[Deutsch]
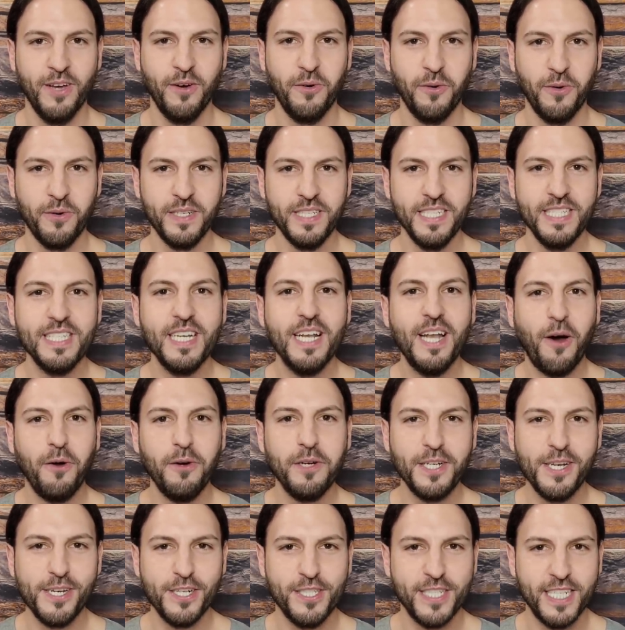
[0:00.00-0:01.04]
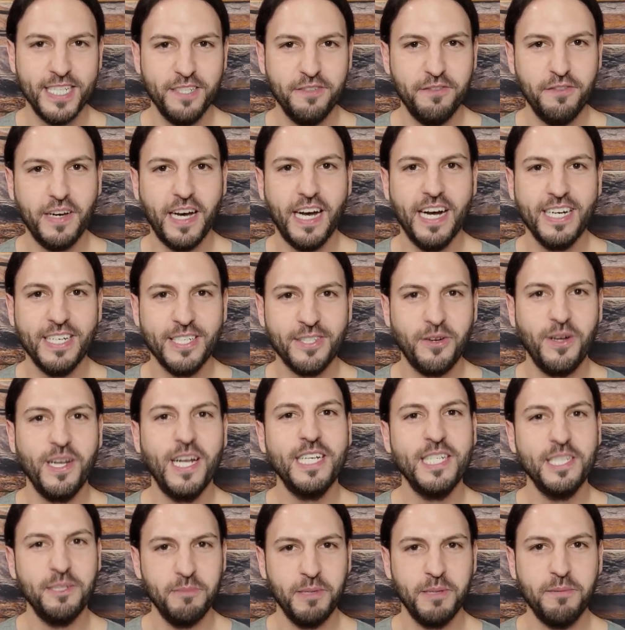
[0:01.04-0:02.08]
Und diese lautgestellte Frage soll er
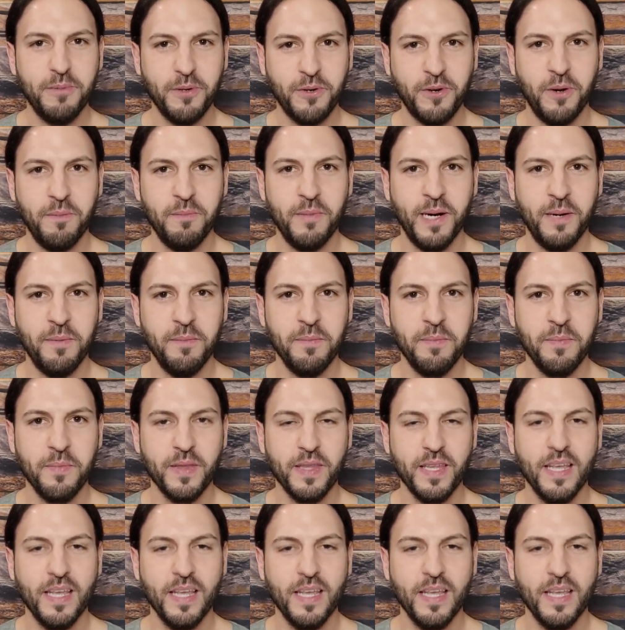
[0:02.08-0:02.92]
nicht mitbekommen haben.